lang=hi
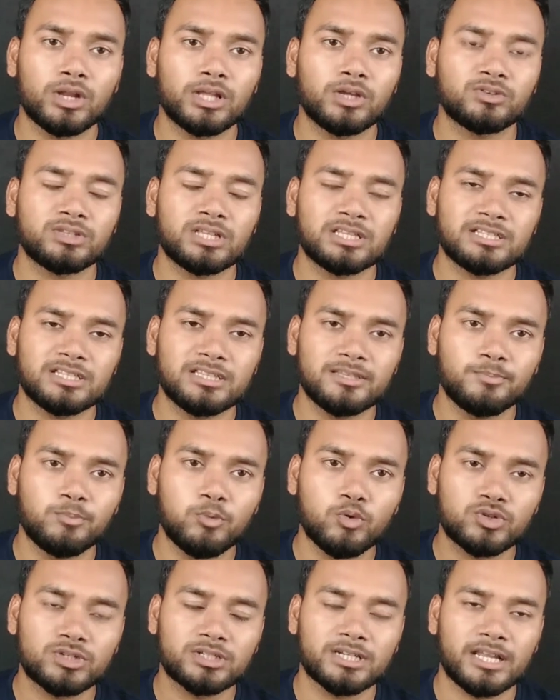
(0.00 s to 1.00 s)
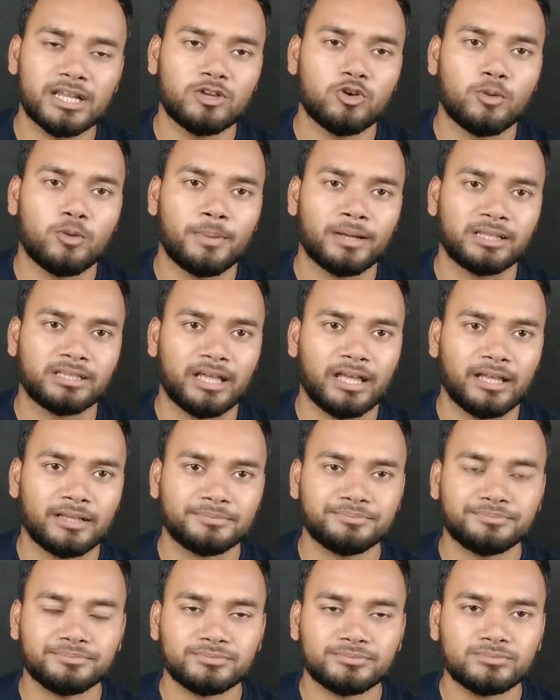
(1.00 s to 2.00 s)
नहीं होता जल्दी बूस्ट नहीं हो पाता
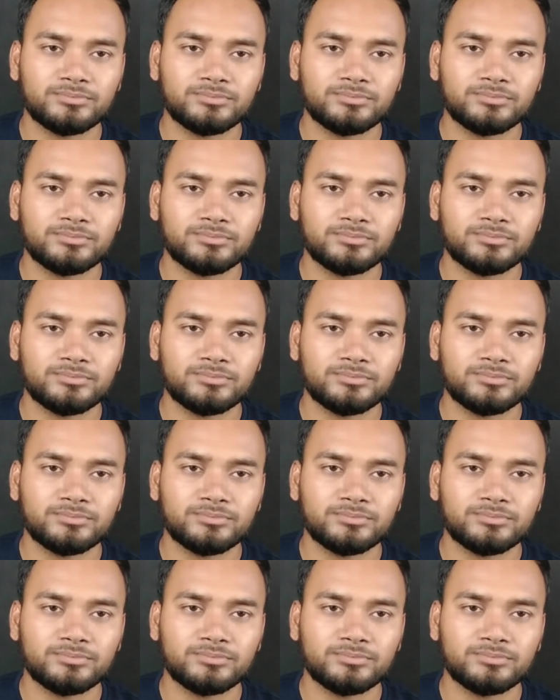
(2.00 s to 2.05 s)
है